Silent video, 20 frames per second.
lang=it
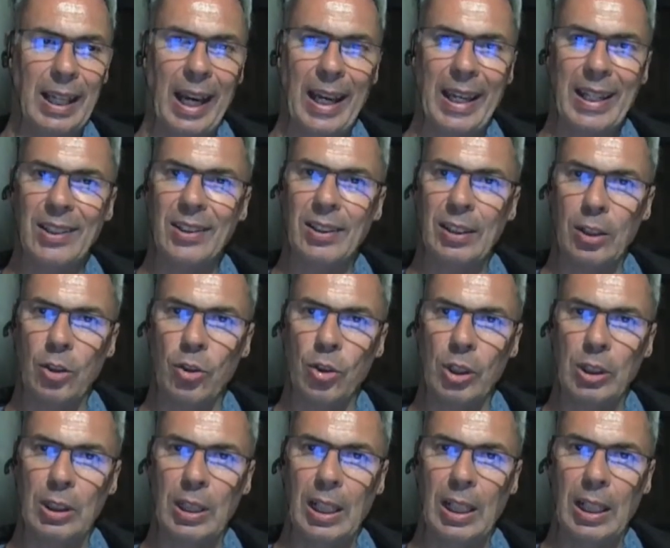eh, a
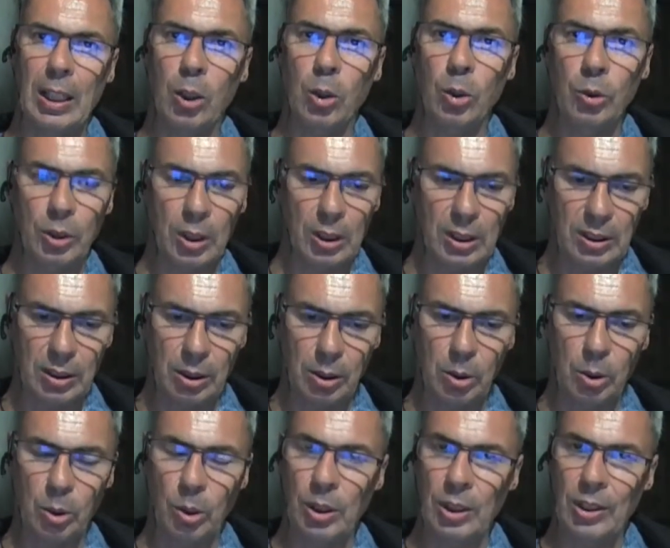esserci delle
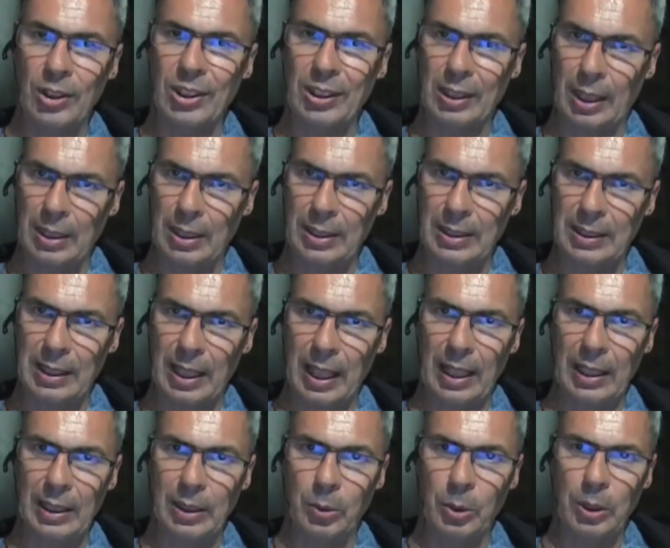condizioni
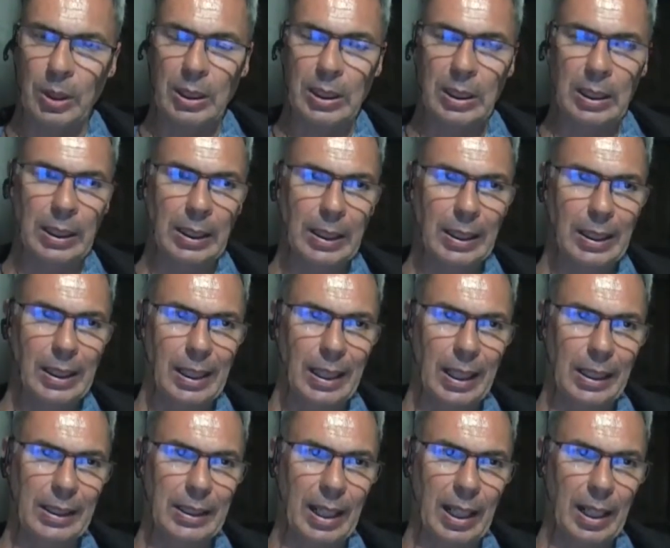stanziali, quindi
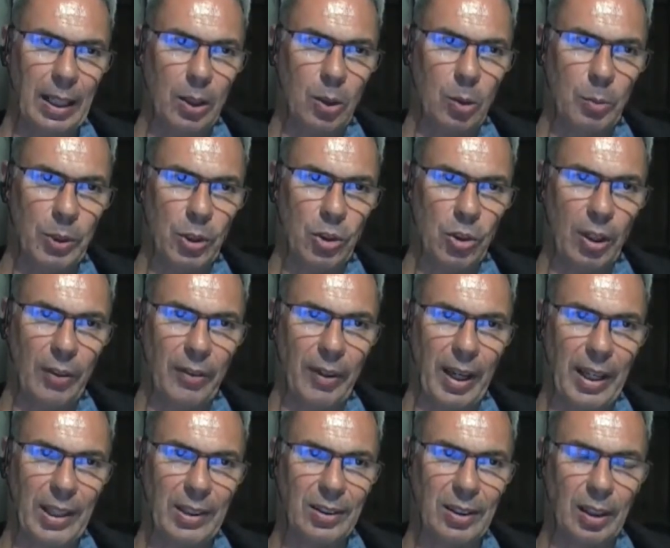la terra cominciava a
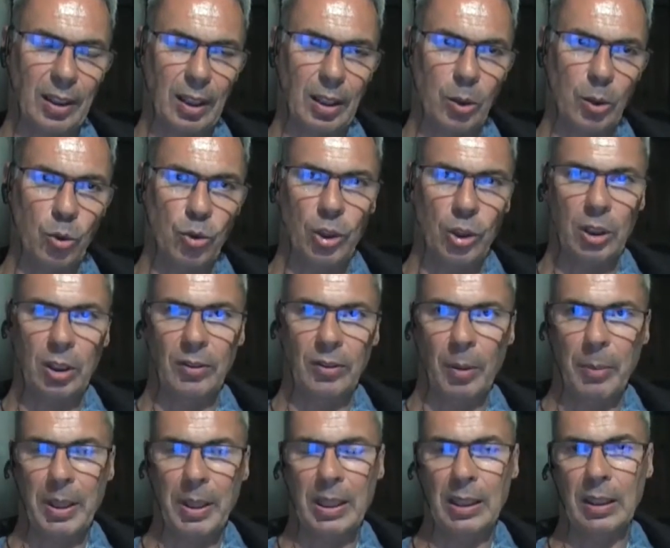essere
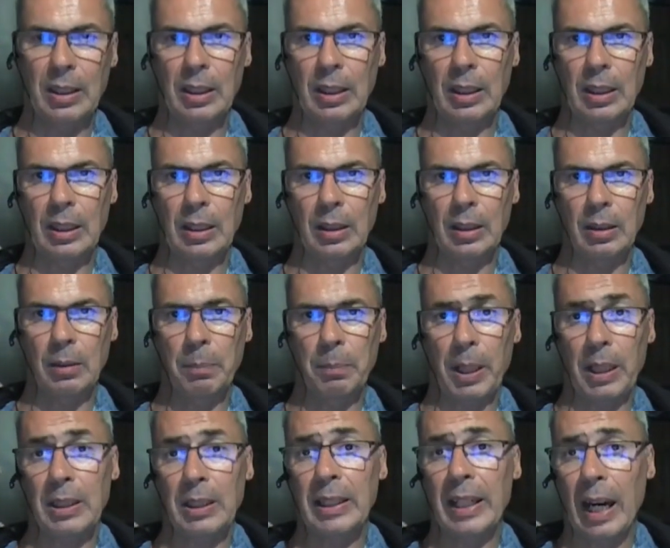oggettivamente
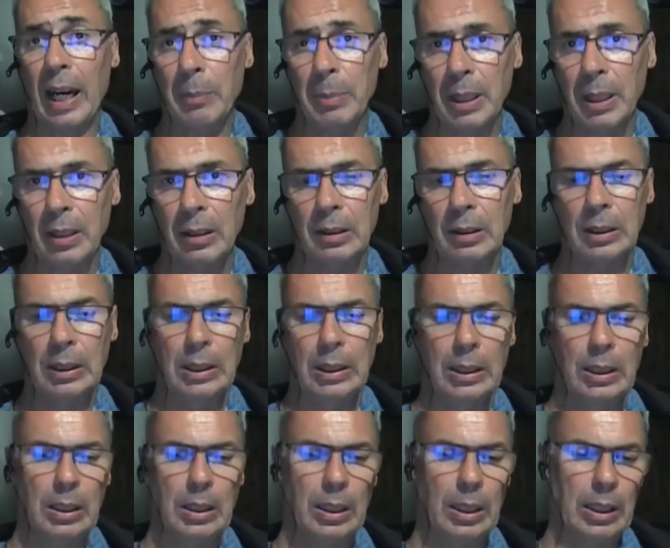praticabile
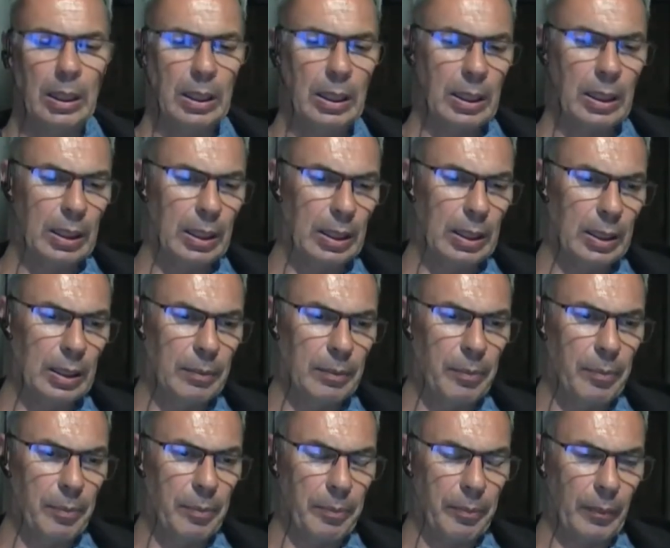
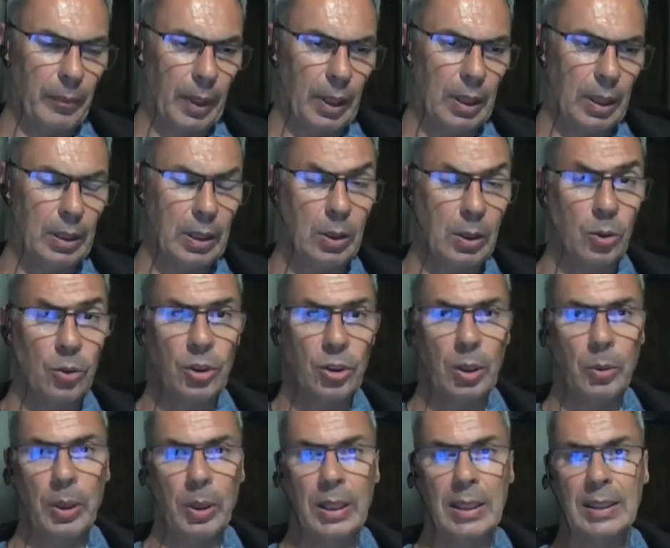ehm, e di
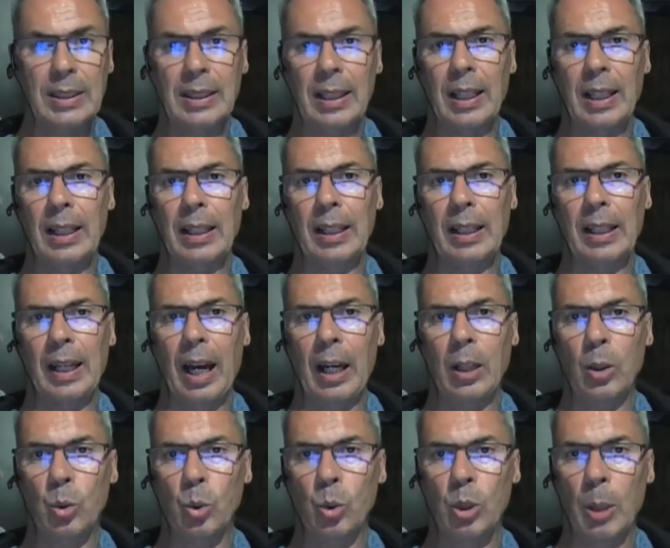conseguenza eh,
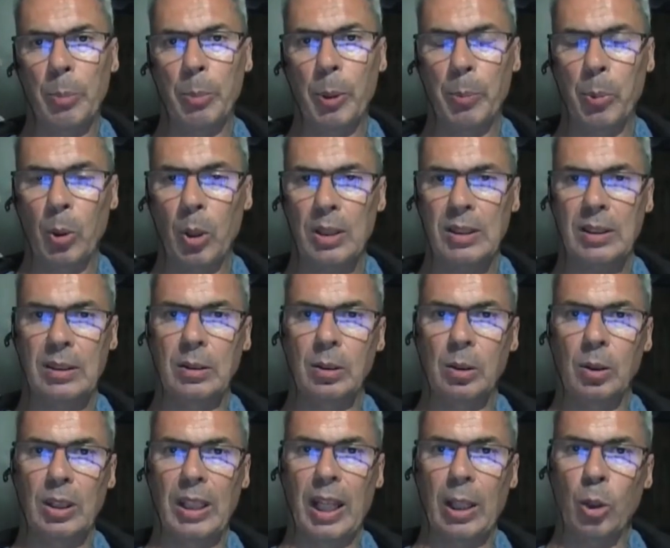alcune
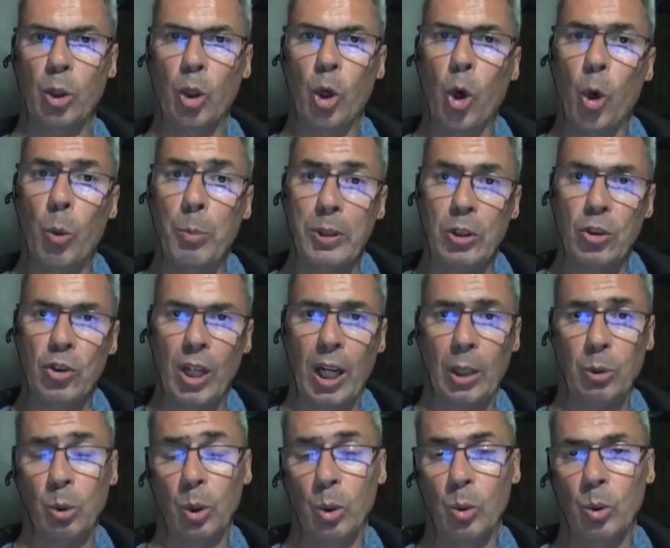popolazioni hanno
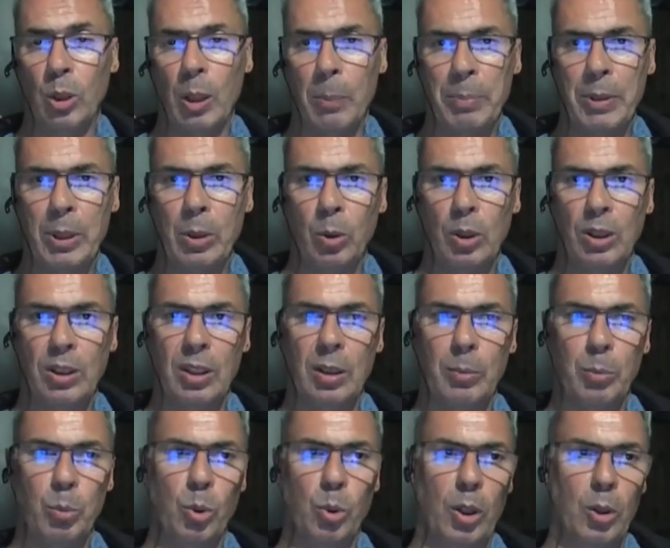cominciato, alcune piccole
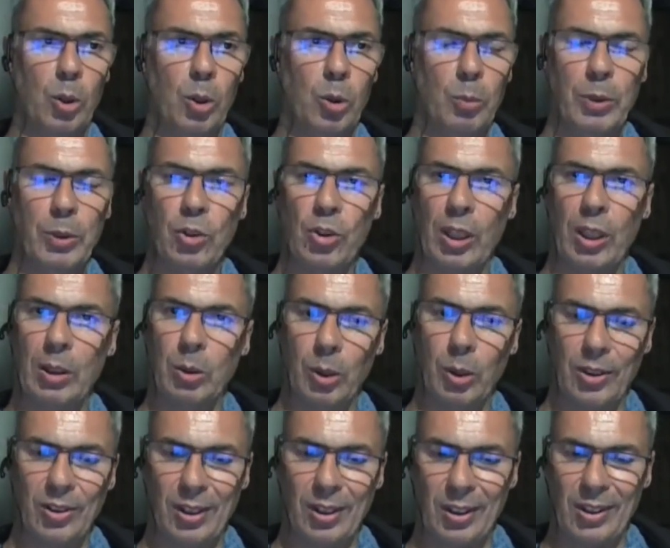tribù hanno cominciato a
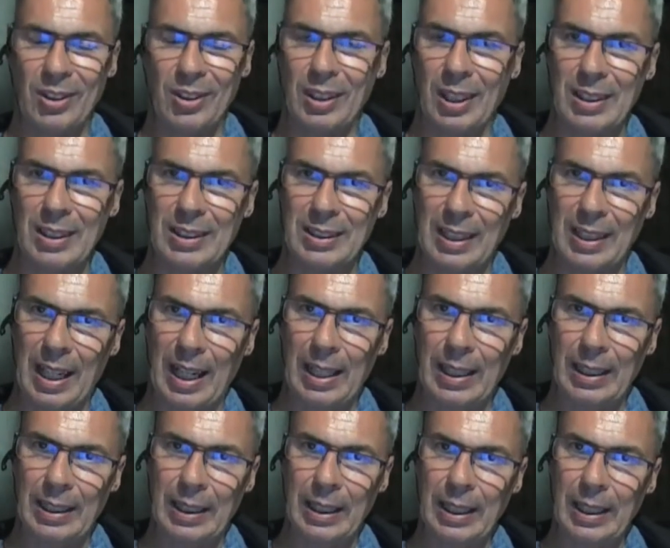essere
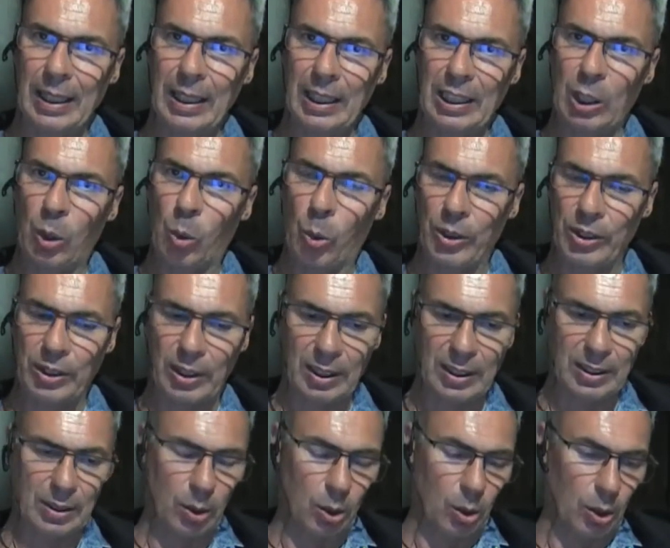stanziali in queste
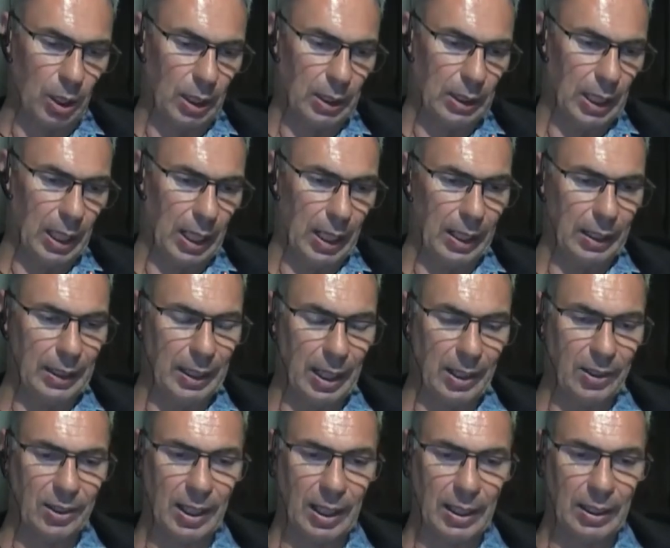zone della, della
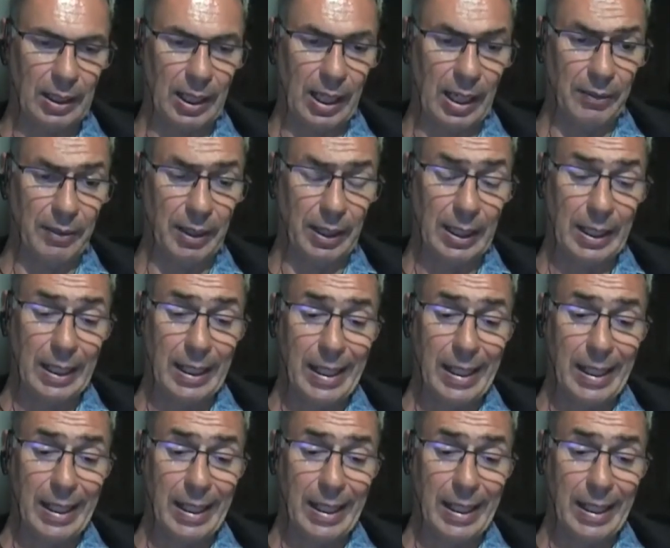Scandinavia